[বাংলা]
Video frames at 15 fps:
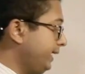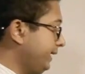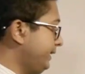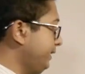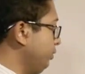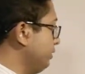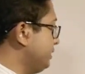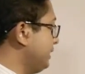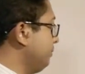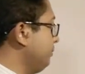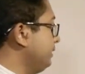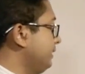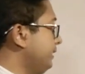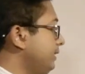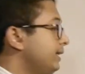এটি হচ্ছে
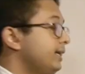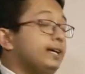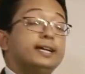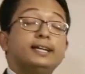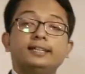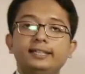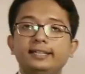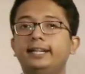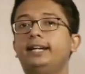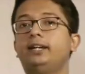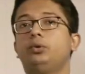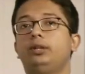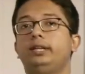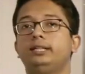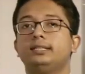আমাদের ডিরেক্ট
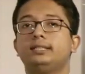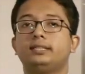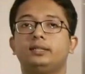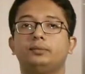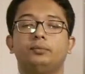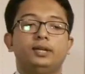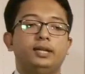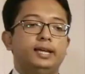কুলিং সিস্টেম